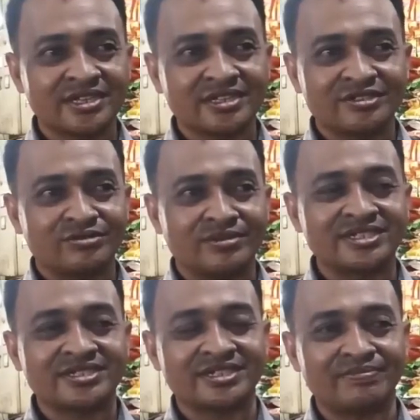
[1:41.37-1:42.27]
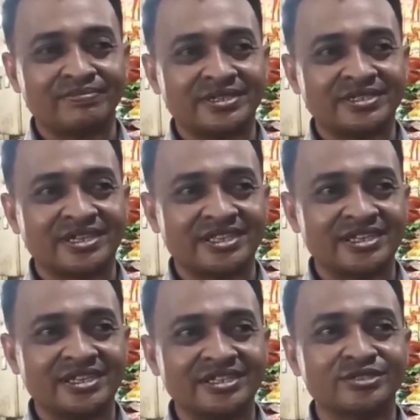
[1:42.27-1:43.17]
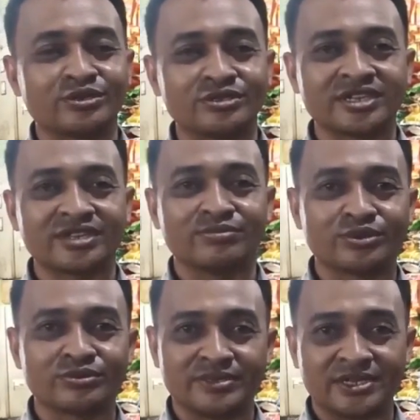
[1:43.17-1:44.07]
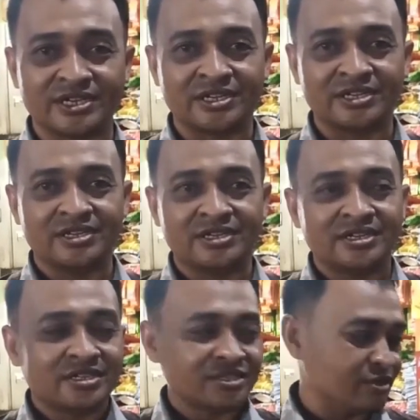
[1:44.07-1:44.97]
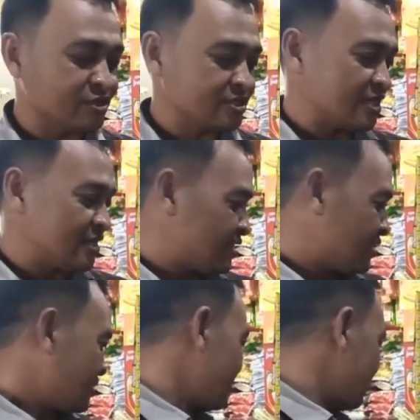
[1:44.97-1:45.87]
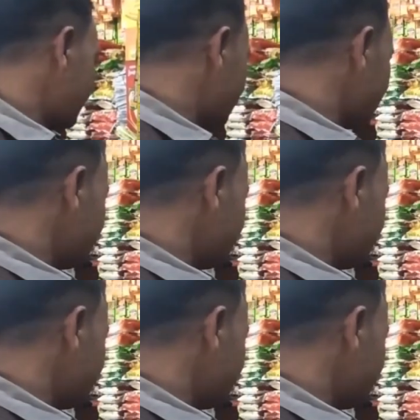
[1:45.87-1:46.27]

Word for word: Hmm. Mas sampai saat ini turun 1000 rupiah. Hmm. Terus kayak